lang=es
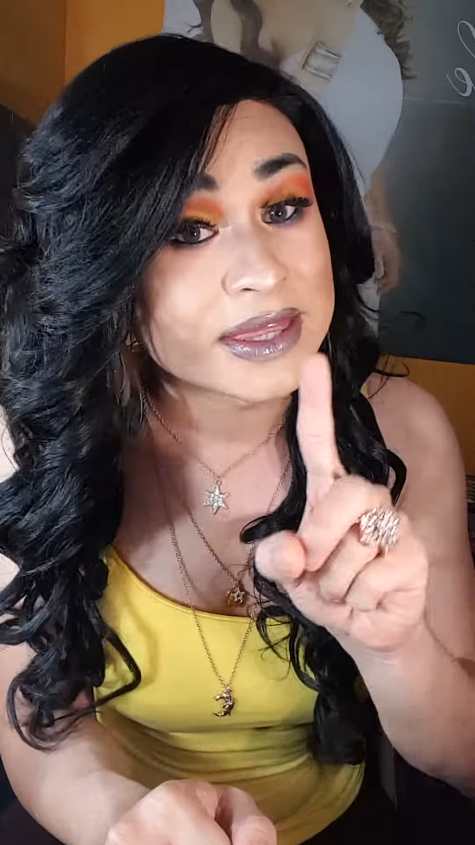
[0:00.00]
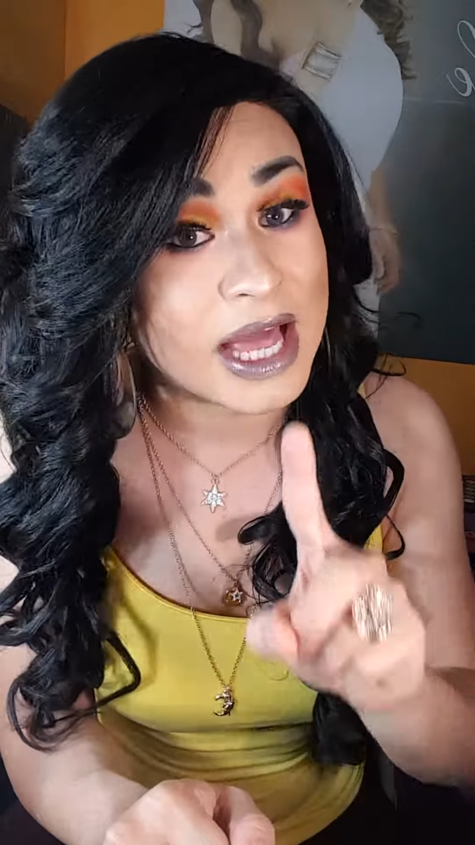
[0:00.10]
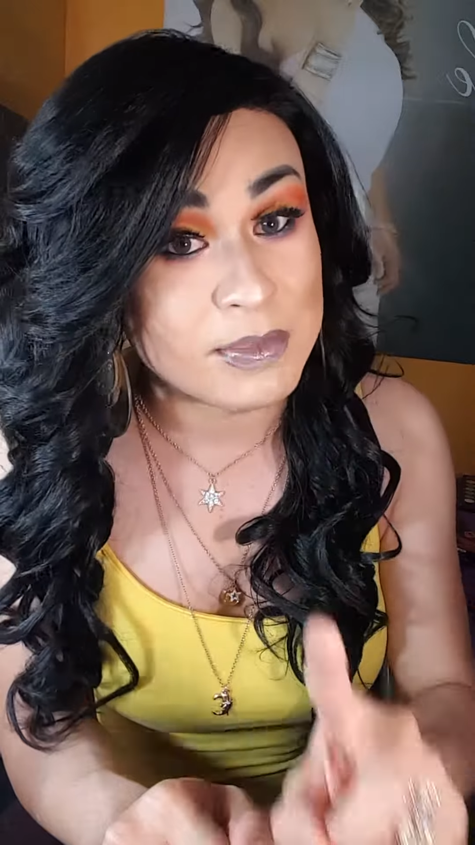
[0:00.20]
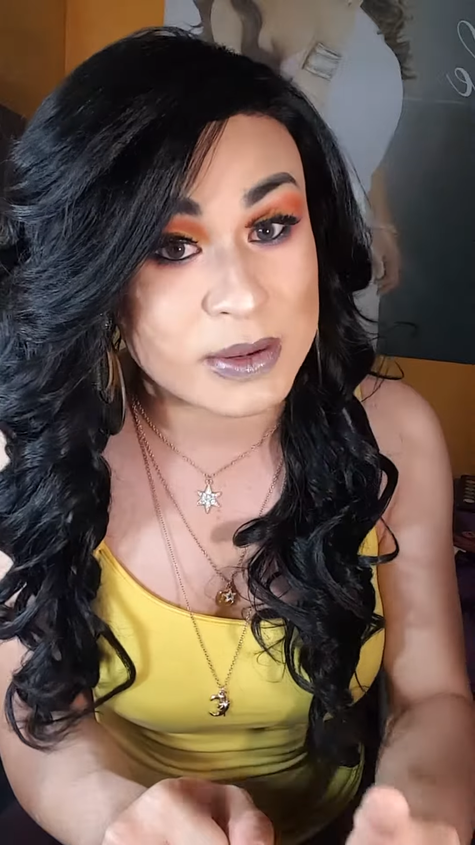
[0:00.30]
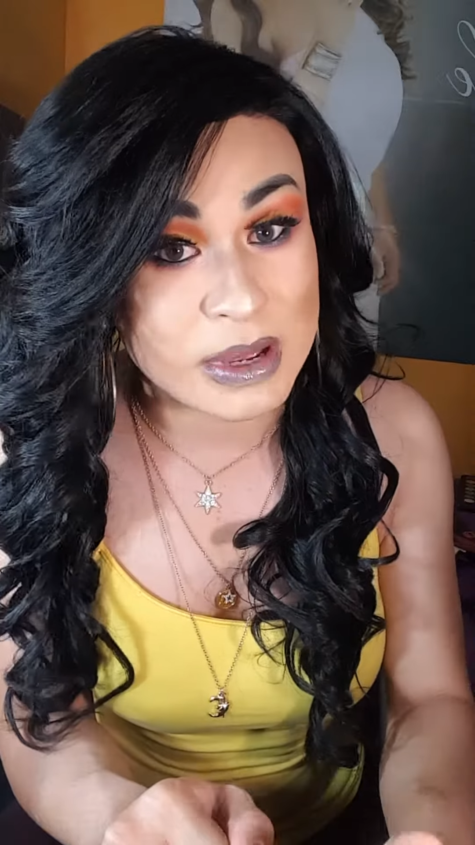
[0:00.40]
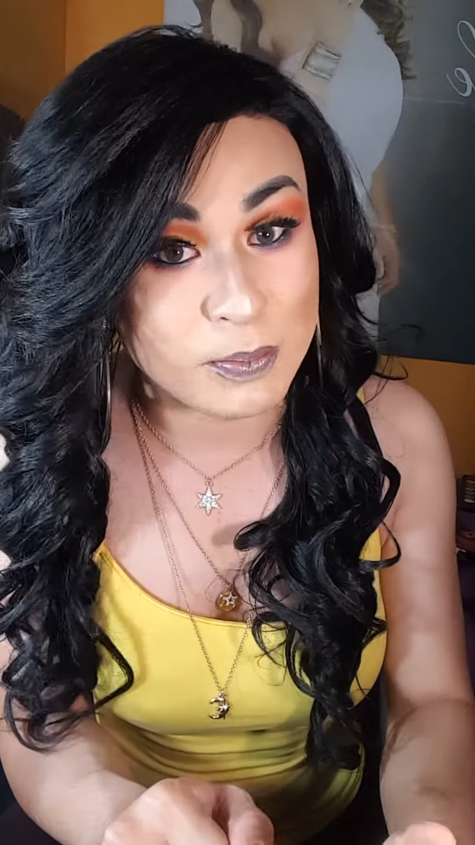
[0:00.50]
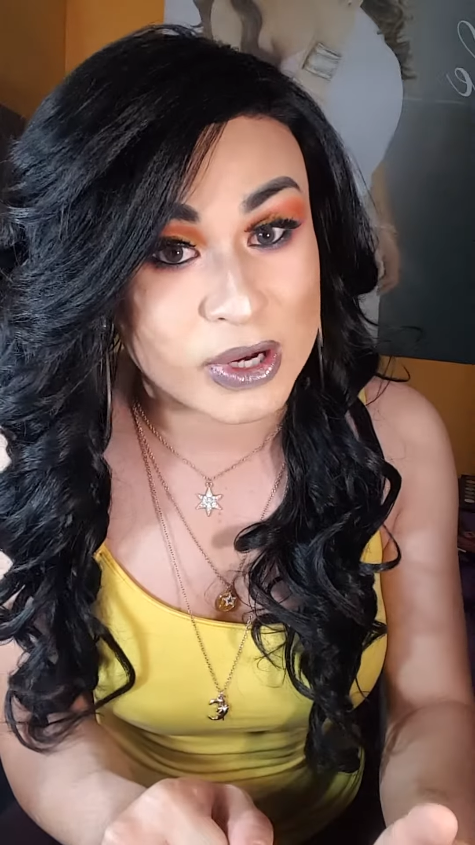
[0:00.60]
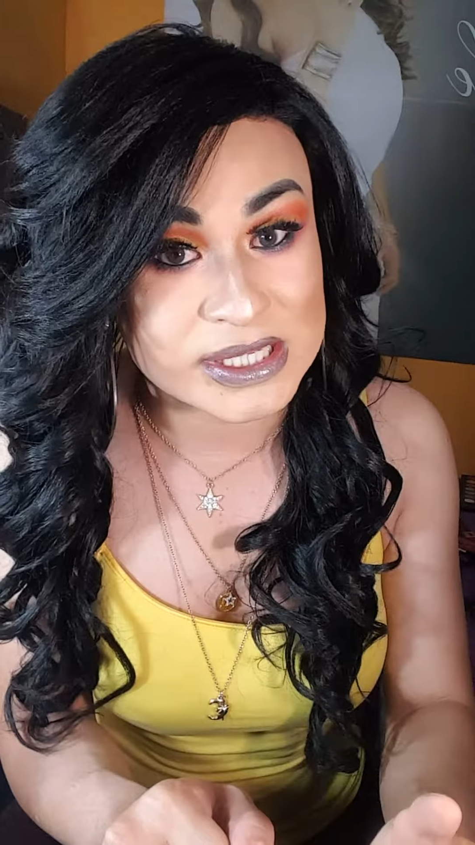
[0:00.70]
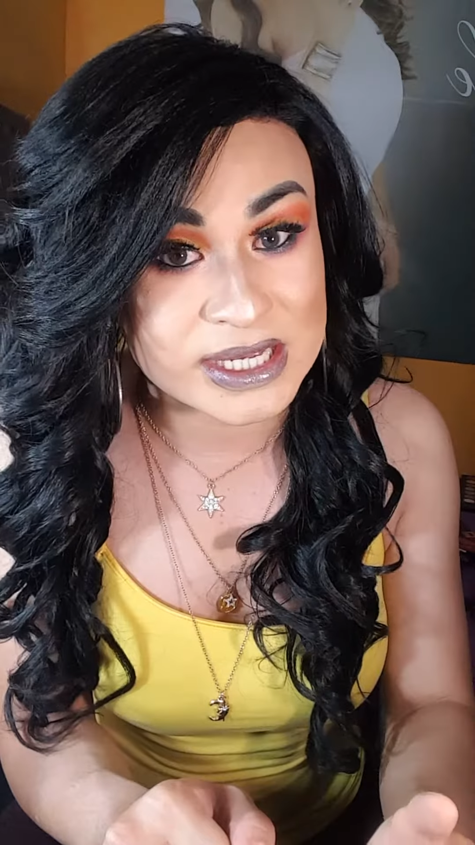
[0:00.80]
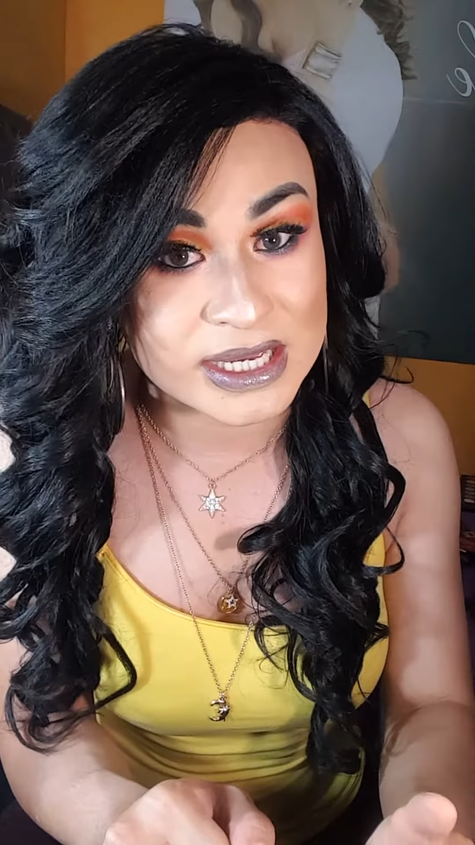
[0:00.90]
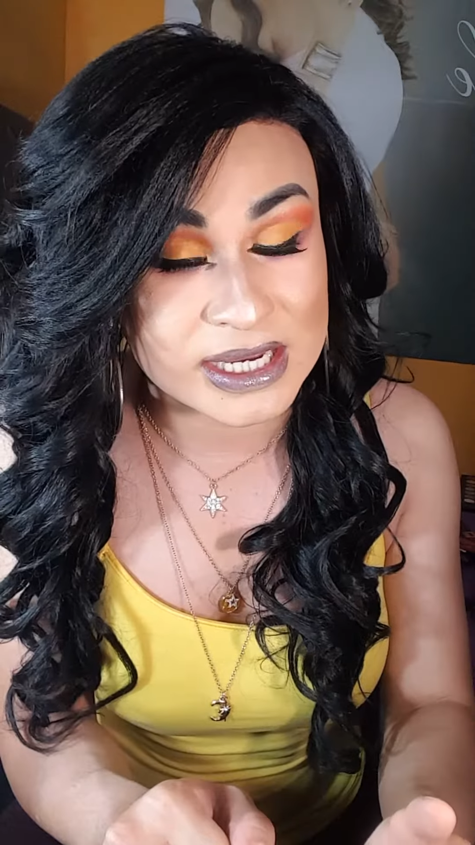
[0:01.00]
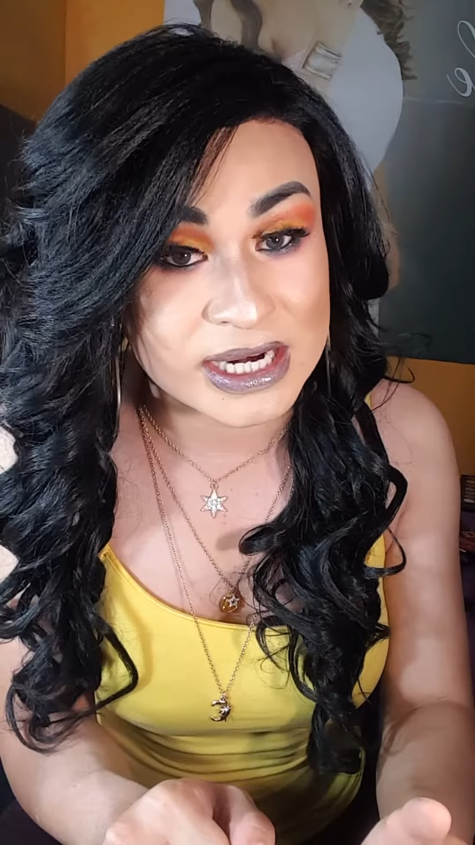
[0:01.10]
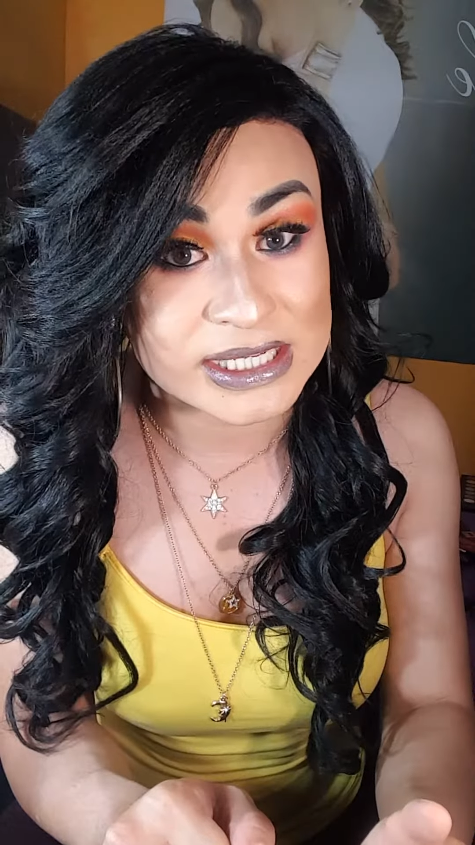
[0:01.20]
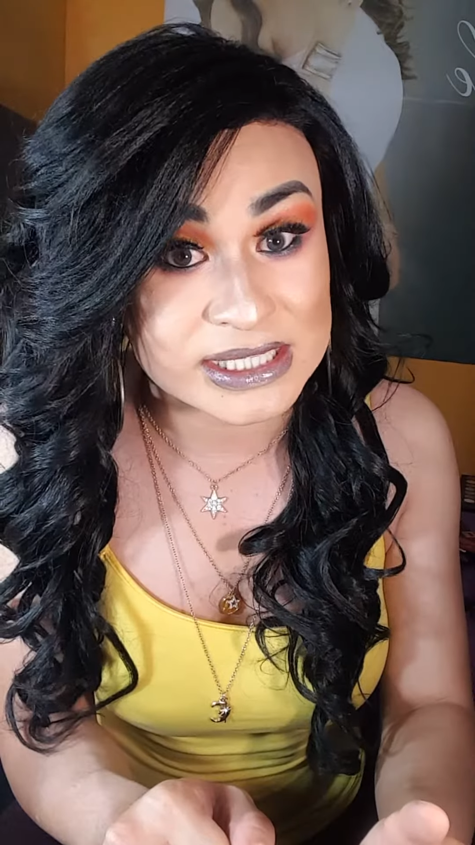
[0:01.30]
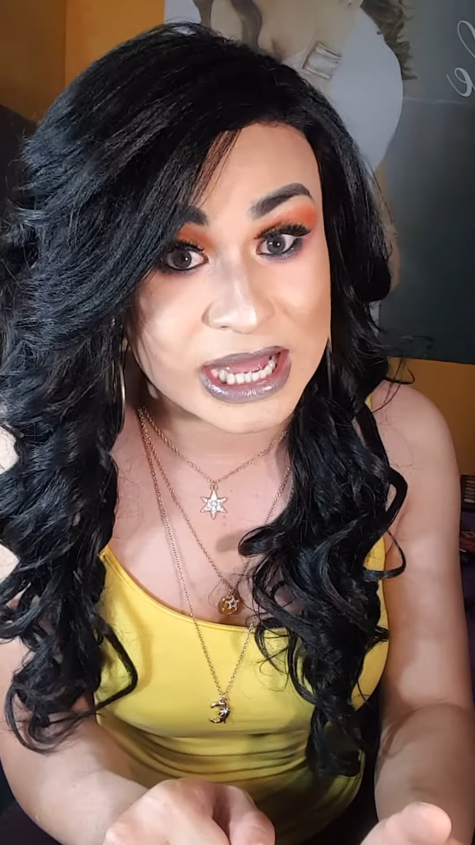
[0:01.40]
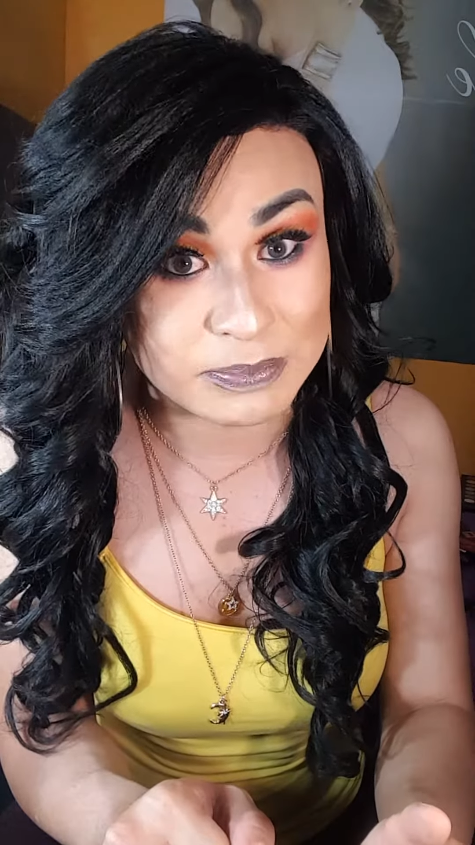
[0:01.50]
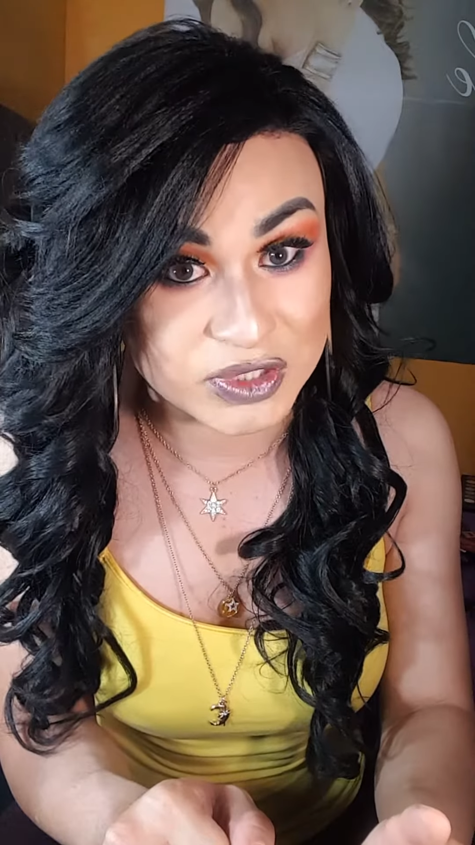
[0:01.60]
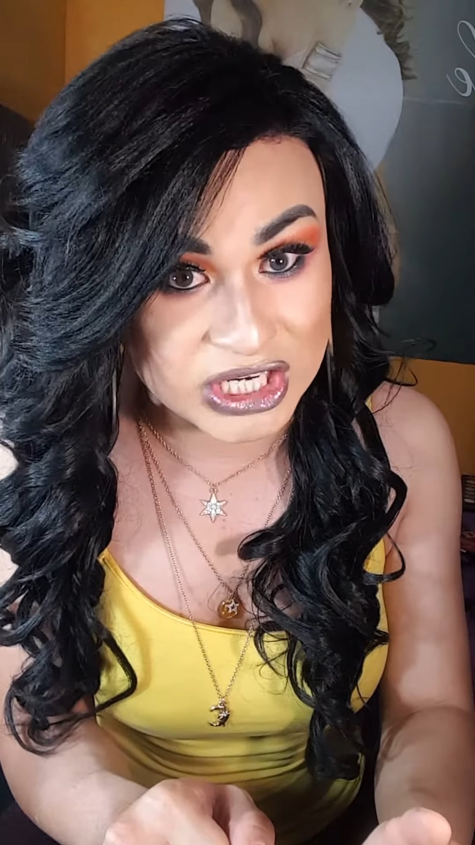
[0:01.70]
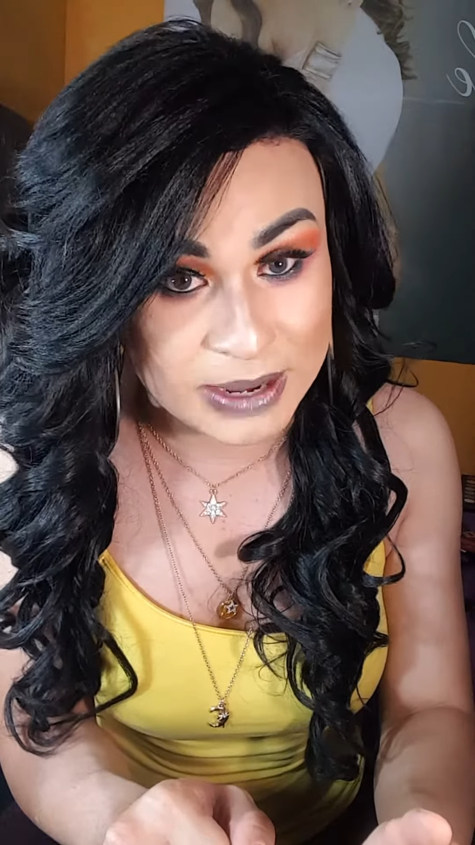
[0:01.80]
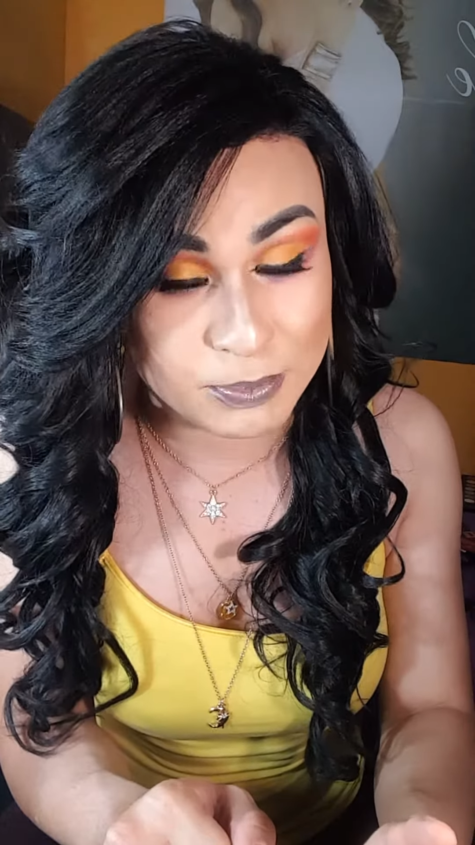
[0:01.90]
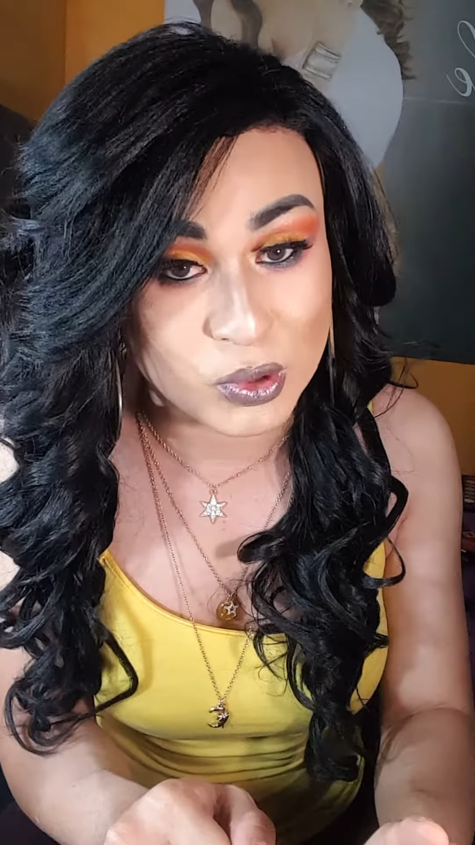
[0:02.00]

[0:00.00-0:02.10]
También me pueden seguir en Snapchat.